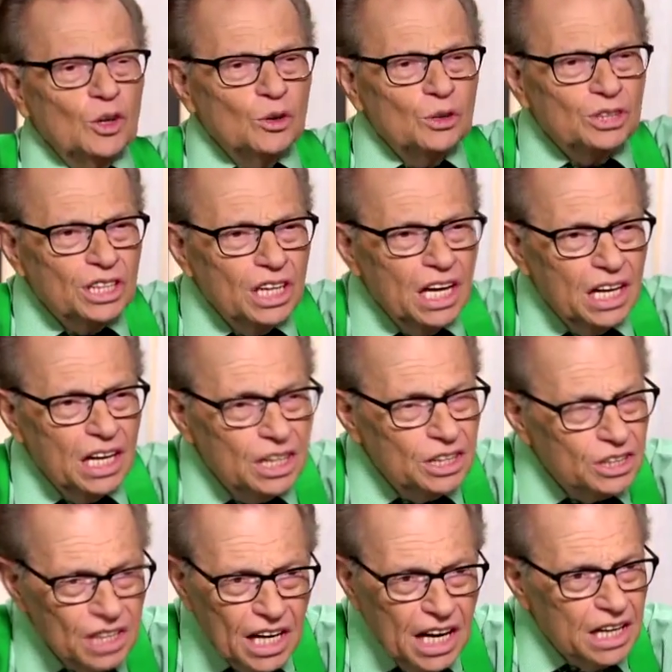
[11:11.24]

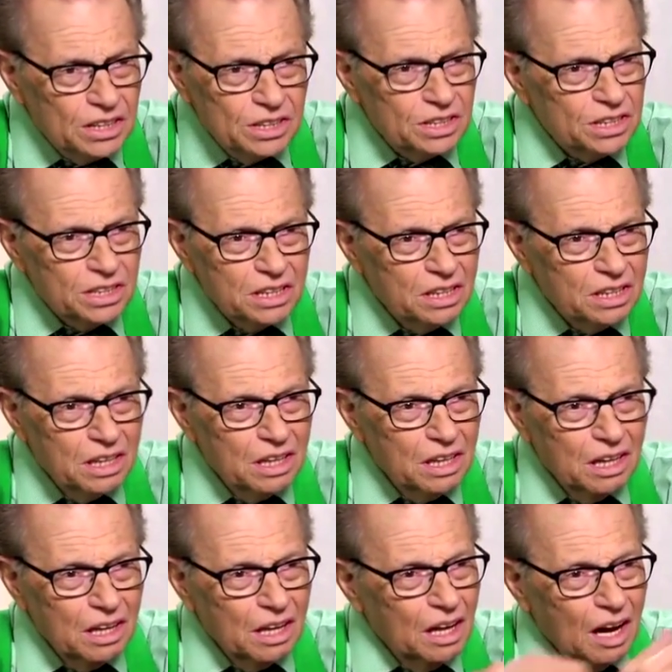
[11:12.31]
Считаете
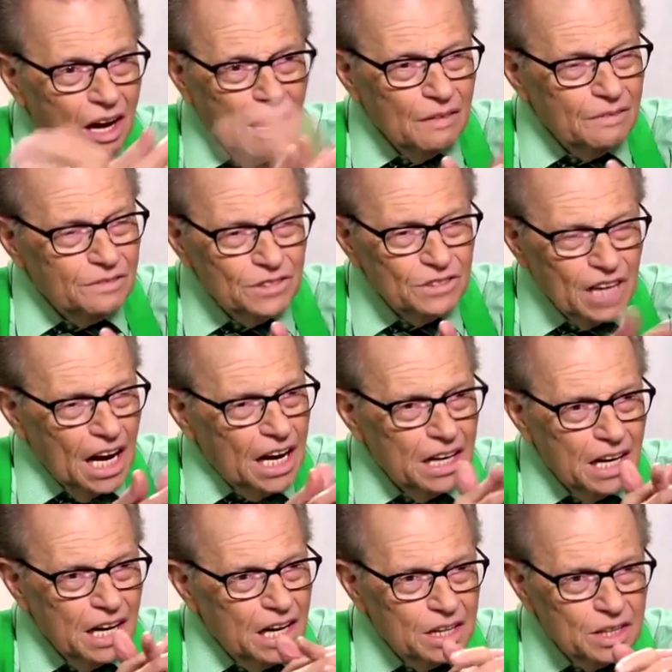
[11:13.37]
ли вы, что Китай и Тибет
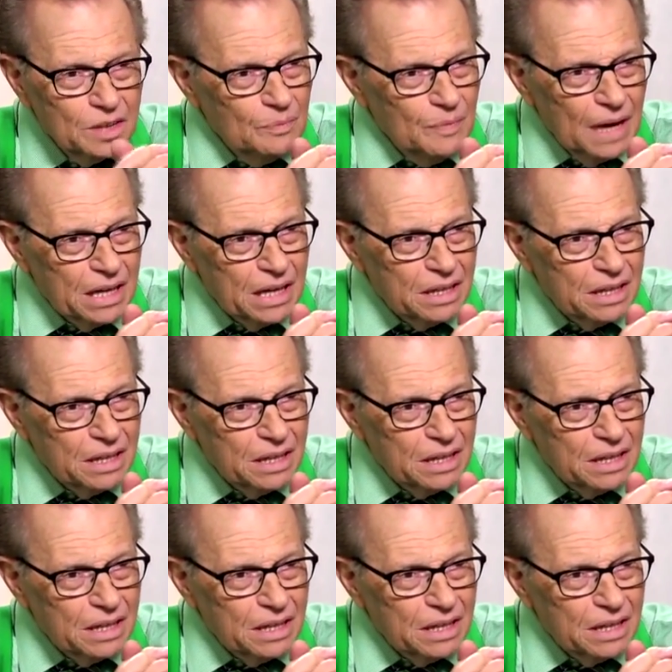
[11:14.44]
когда-нибудь...